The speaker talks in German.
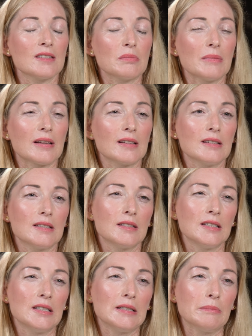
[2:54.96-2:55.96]
dass
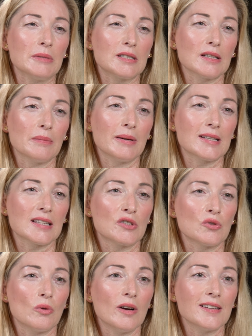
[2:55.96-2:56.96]
man die Mitarbeiter
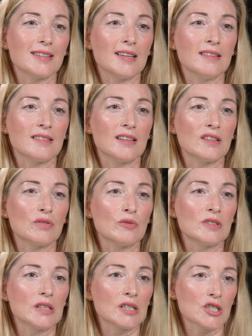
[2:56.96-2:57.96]
dort einsetzt,
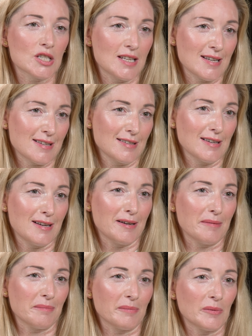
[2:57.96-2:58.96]
wo sie ihre Stärken
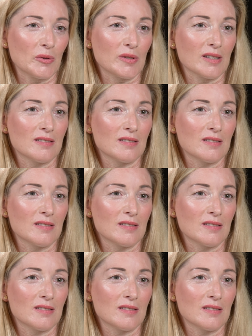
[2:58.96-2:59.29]
haben und